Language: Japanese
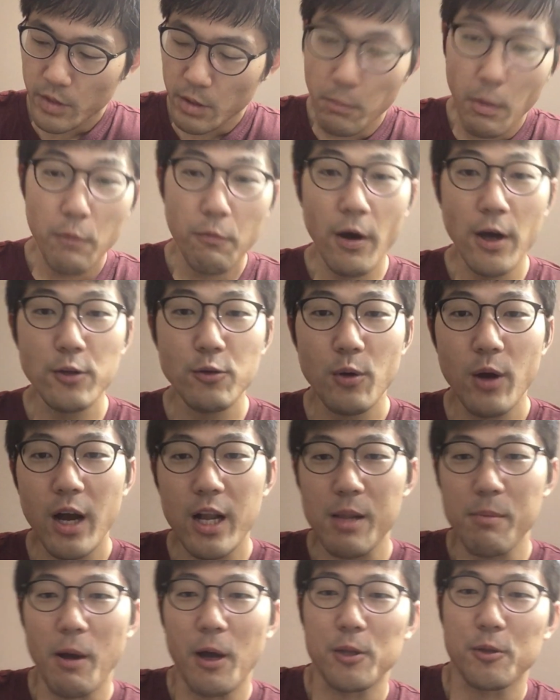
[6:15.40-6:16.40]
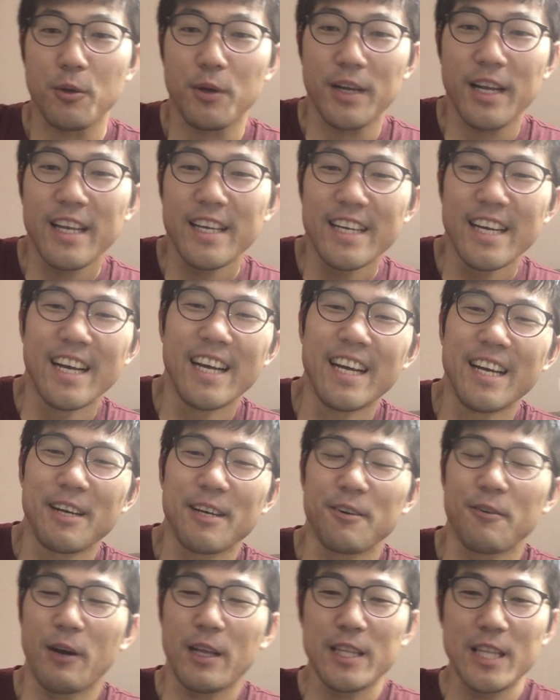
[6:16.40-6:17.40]
まあファイトガリバーとかね
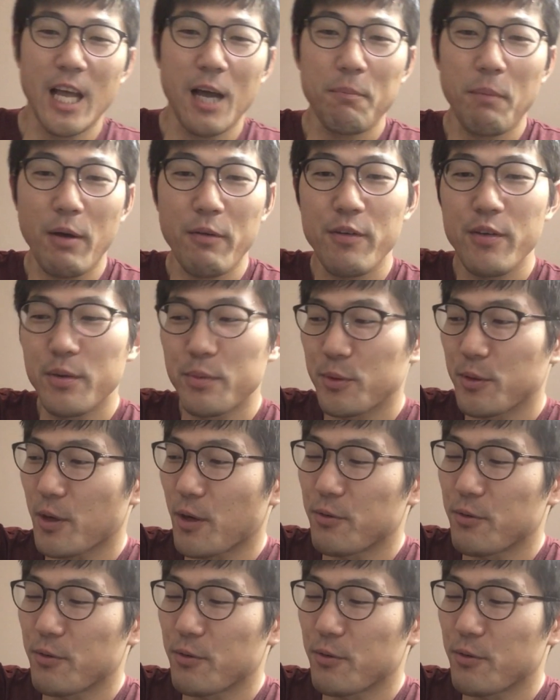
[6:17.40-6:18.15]
ワンダーパフューム